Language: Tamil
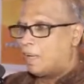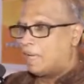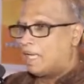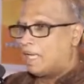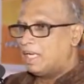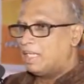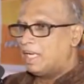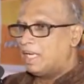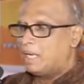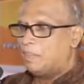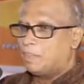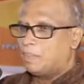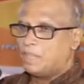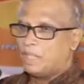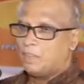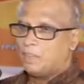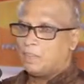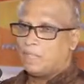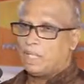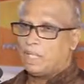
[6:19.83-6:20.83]

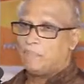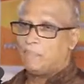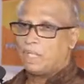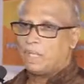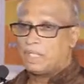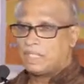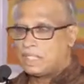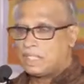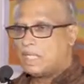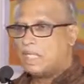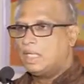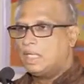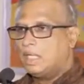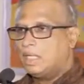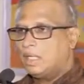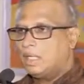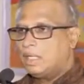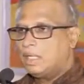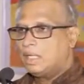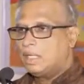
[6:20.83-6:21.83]
பகிர்ந்தளிப்பது என்பதை பற்றி
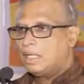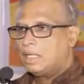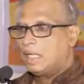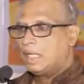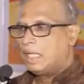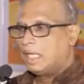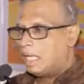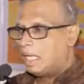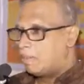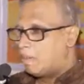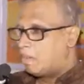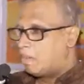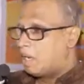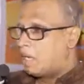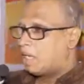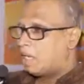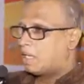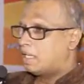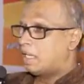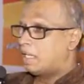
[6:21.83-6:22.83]

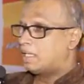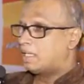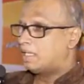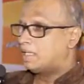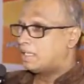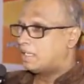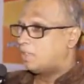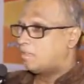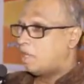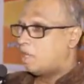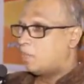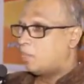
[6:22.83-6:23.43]
கிரமமாக டட்லி செல்வா